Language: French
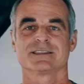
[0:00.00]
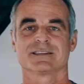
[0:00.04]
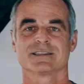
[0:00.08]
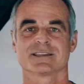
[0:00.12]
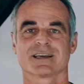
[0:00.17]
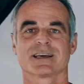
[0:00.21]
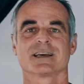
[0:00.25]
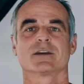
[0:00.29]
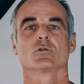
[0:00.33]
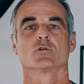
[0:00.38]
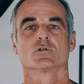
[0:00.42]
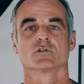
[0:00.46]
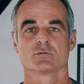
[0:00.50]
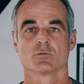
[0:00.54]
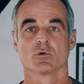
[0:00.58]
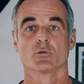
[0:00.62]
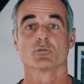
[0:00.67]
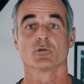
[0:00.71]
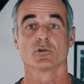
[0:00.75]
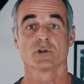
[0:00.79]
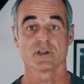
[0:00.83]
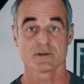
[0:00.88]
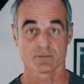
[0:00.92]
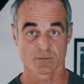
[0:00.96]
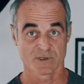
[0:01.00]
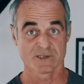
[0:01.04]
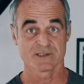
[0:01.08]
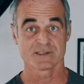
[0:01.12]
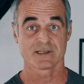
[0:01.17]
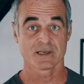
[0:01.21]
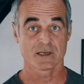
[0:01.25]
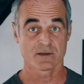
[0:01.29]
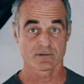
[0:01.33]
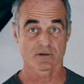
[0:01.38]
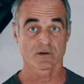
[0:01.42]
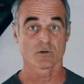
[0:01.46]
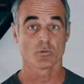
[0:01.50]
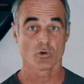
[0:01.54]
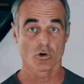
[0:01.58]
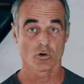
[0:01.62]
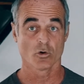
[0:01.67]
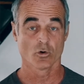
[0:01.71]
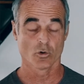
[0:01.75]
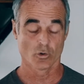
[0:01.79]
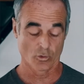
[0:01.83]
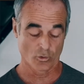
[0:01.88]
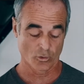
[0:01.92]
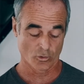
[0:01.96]
C'est très cosmopolite, mais c'est
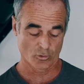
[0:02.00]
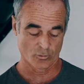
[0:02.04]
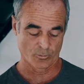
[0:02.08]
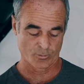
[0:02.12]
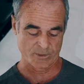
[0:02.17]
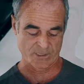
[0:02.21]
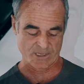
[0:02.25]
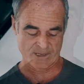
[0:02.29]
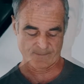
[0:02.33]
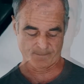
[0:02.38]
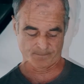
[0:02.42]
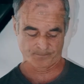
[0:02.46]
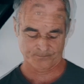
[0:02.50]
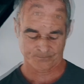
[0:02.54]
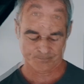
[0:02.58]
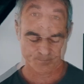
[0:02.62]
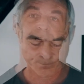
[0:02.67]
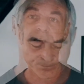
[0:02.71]
vraiment européen.